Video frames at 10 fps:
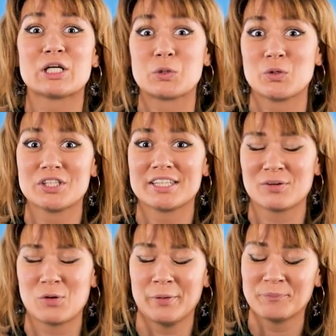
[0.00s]
кто это
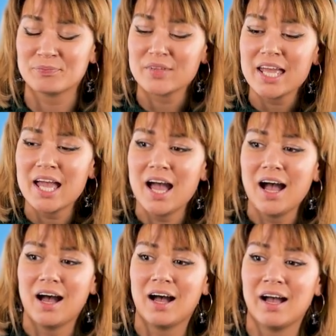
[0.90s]
такой.
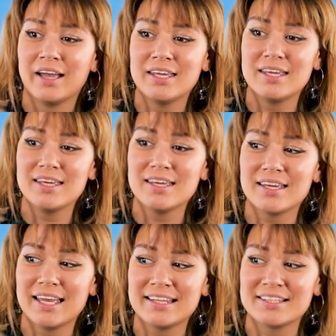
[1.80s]
А,
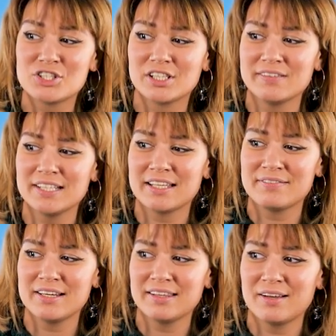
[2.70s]
и это человек,
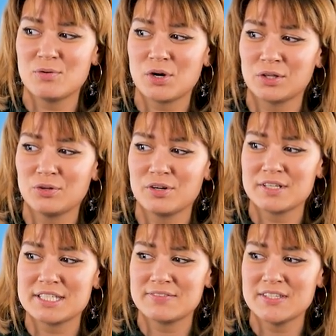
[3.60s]
наверное, у
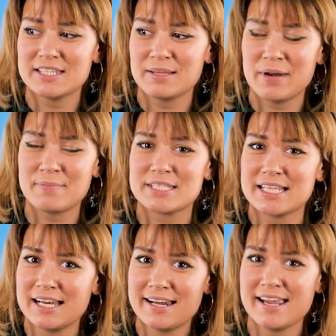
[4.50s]
которого действительно прям
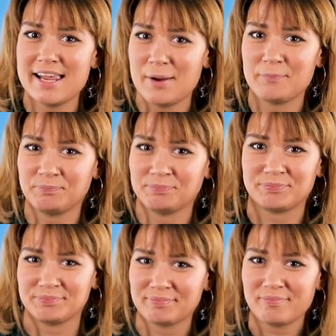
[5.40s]
стальные
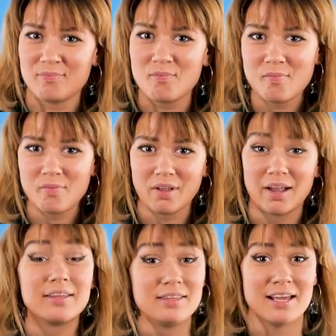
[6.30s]

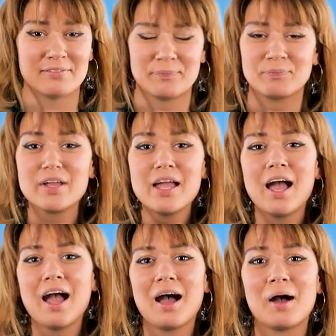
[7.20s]
нервы,
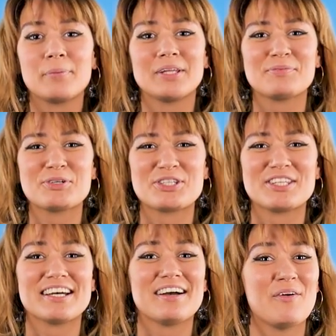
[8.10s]
потому
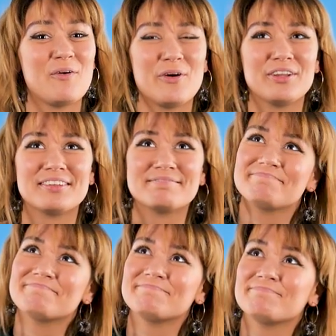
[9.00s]
что он
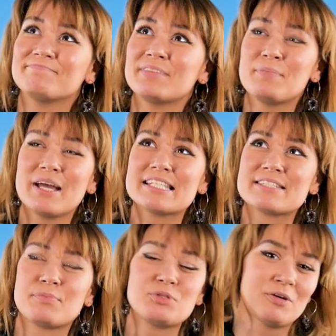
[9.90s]
не
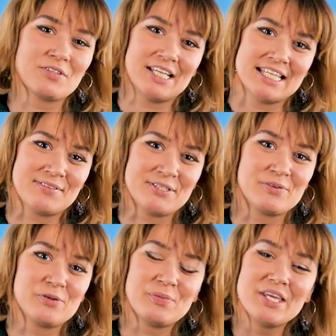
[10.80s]
боится вообще высказывать
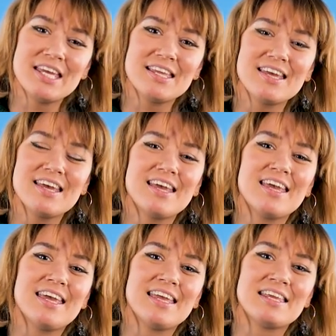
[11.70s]
свое мнение
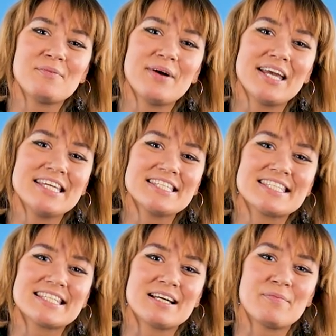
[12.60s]
и не
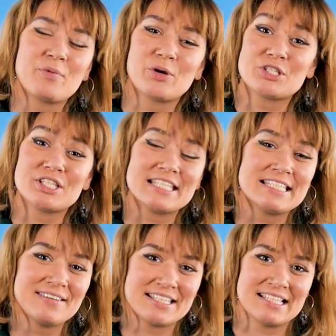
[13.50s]
боится просто
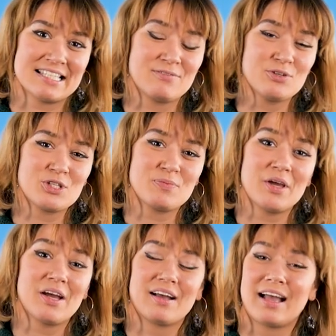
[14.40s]
издеваться над
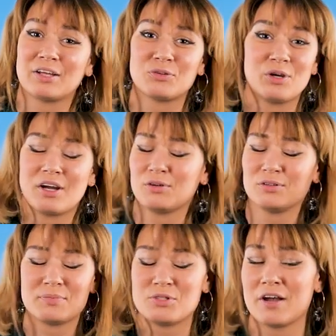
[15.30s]
звездами, как только
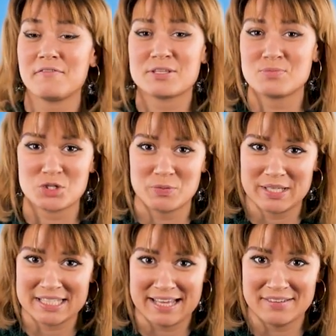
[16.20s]
вот вообще возможно
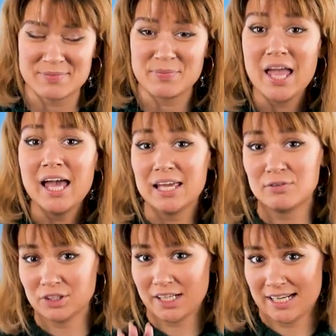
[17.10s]
представить. И
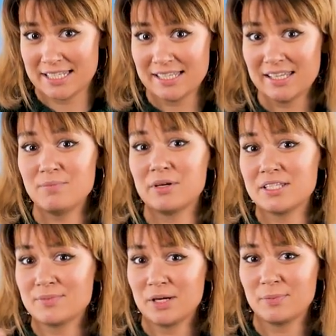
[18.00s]
вот как раз таки,
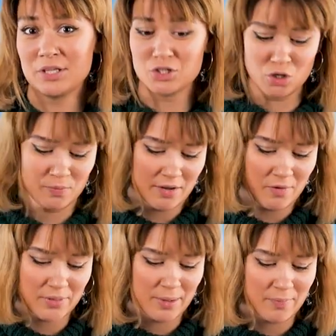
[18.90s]
перед тем, как мы начнем, я
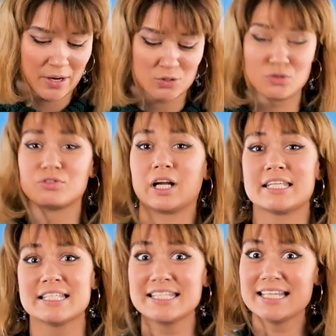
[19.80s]
вам дам парочку
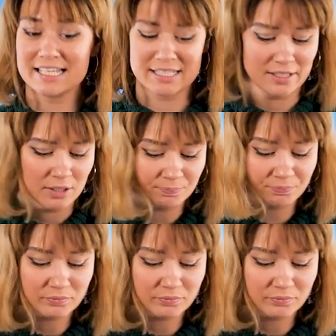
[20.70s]
фраз интересных,